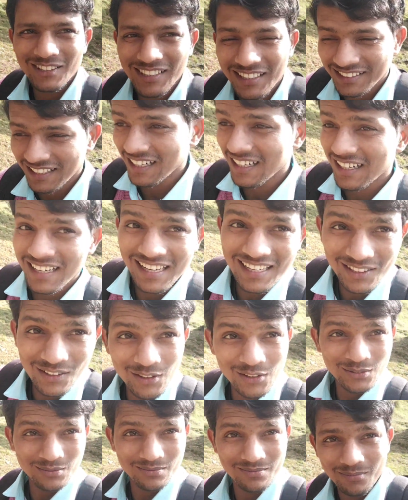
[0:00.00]
थोड़ा सा चल रहे हैं
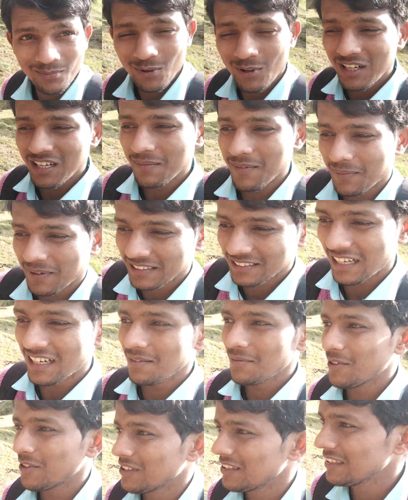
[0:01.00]
तो बोलने में
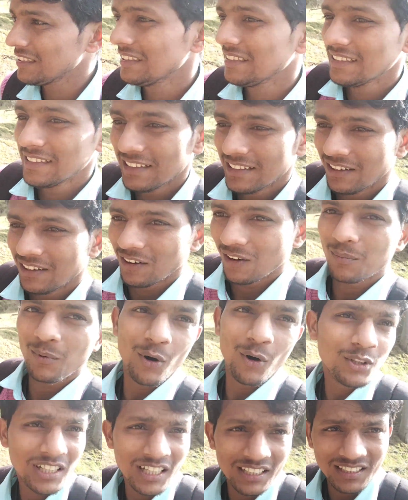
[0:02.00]
परेशानी भी हो रही है और
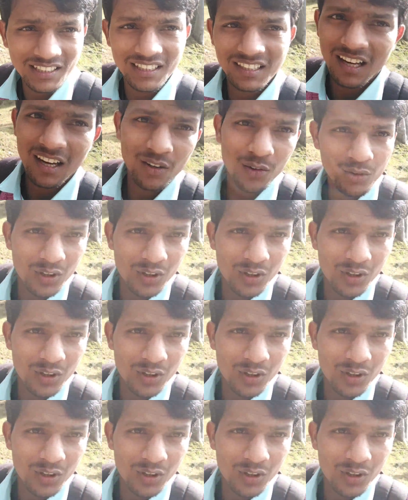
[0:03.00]
बहुत ही खतरनाक